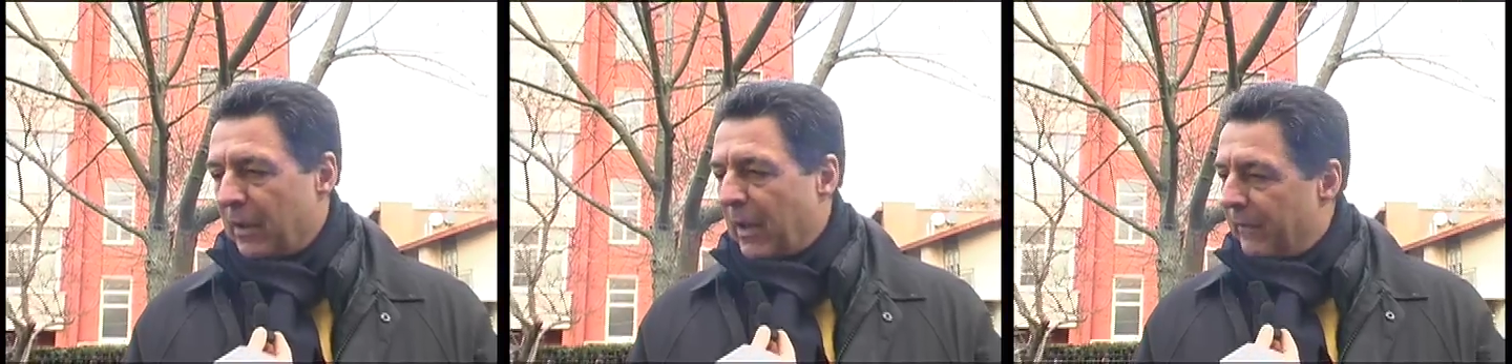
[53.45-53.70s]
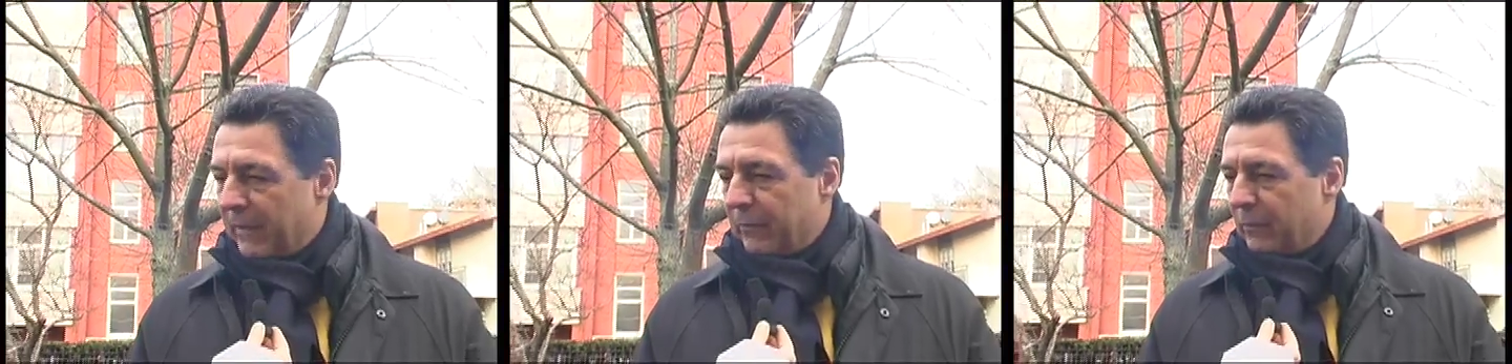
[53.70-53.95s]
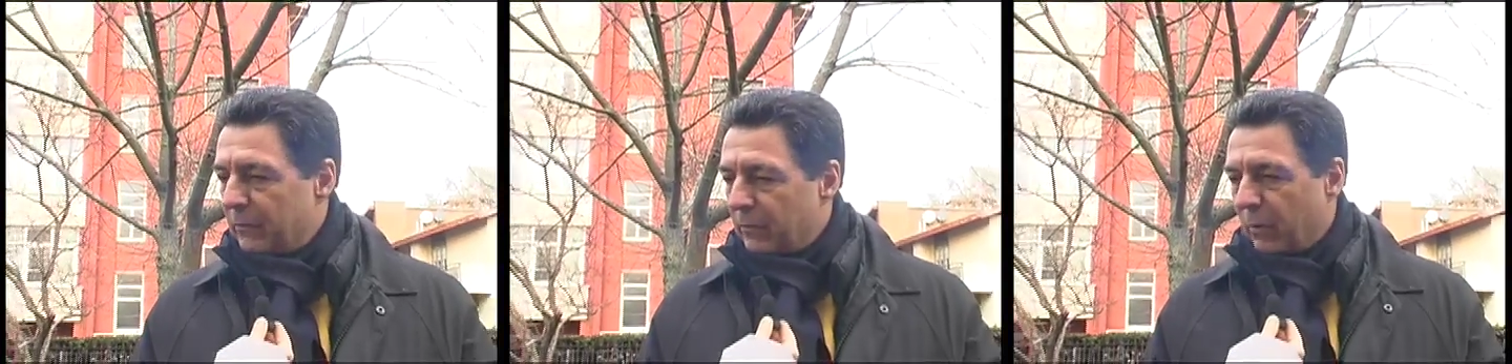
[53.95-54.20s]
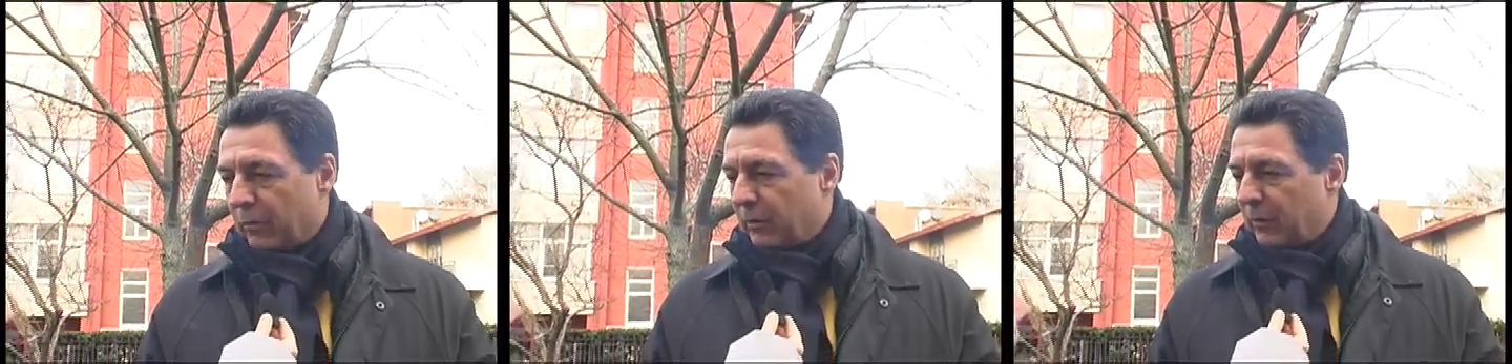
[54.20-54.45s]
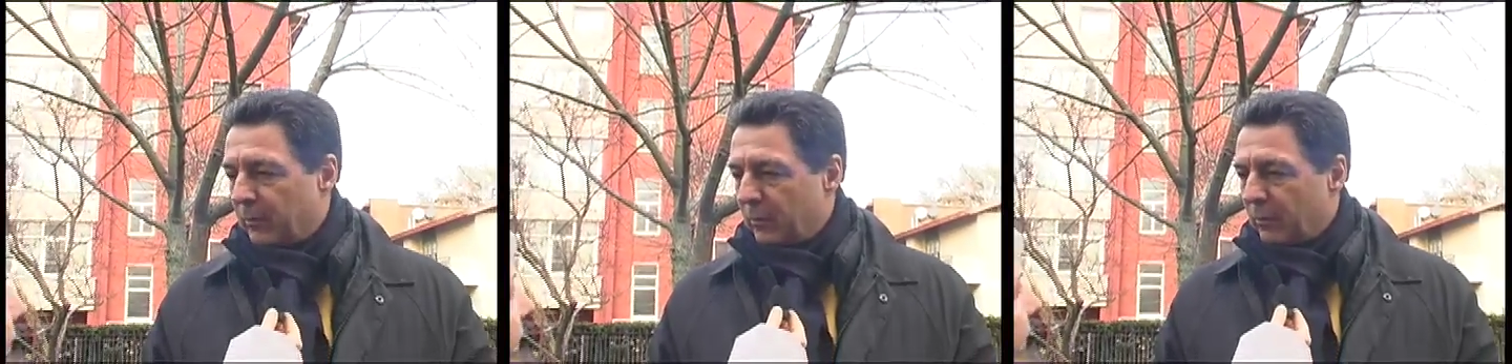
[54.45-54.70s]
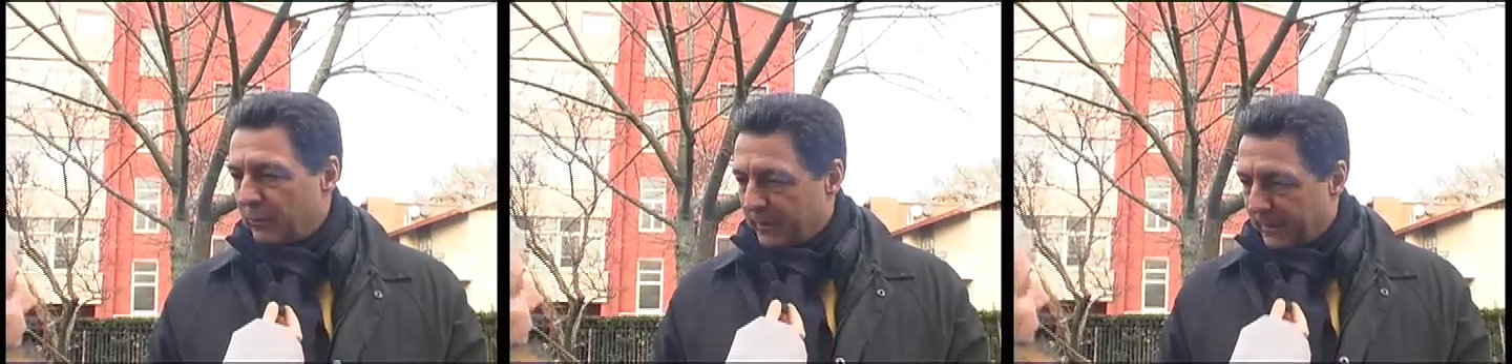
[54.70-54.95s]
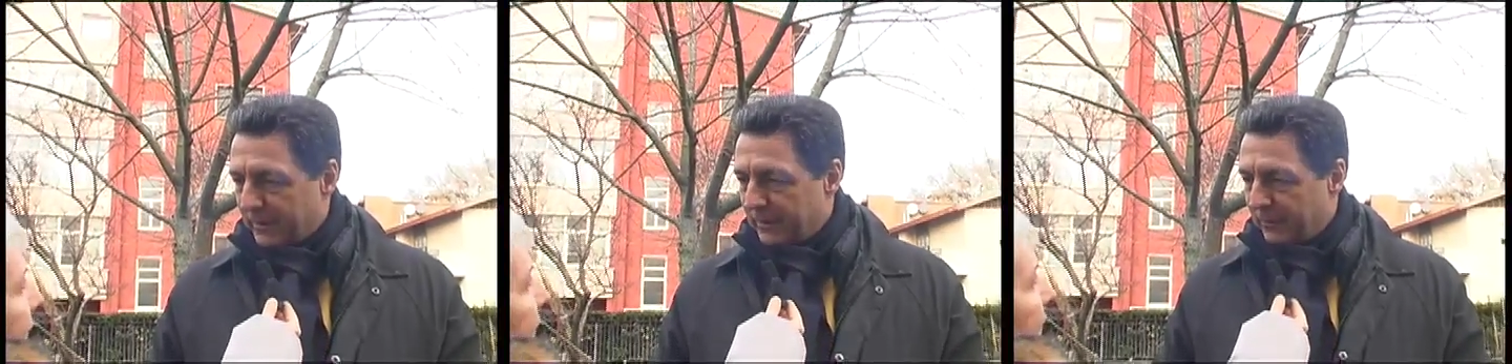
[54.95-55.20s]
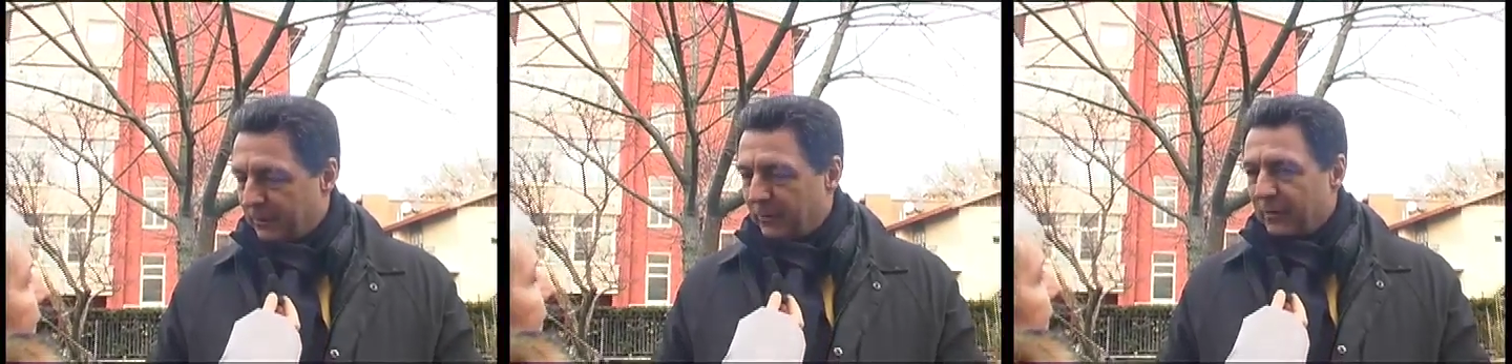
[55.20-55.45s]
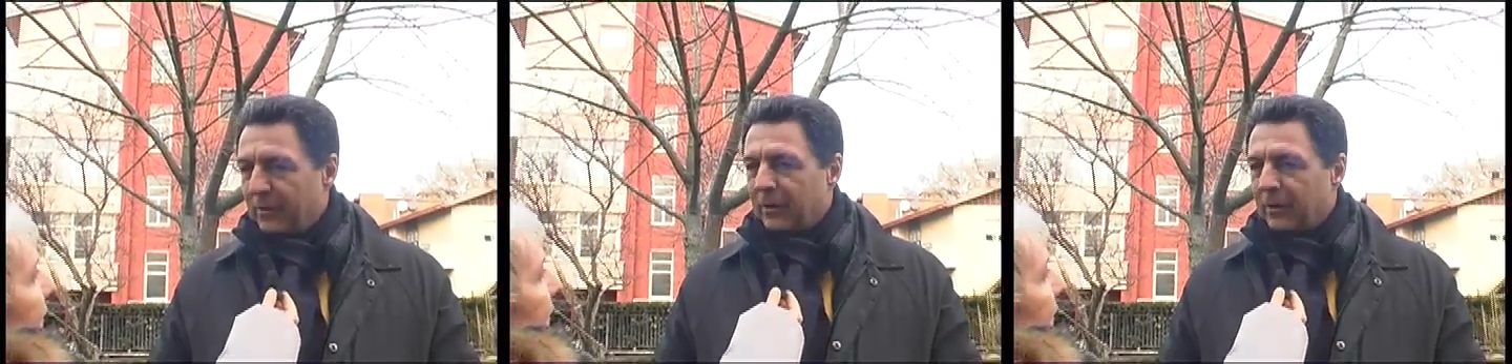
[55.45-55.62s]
avevo un ottimo consenso.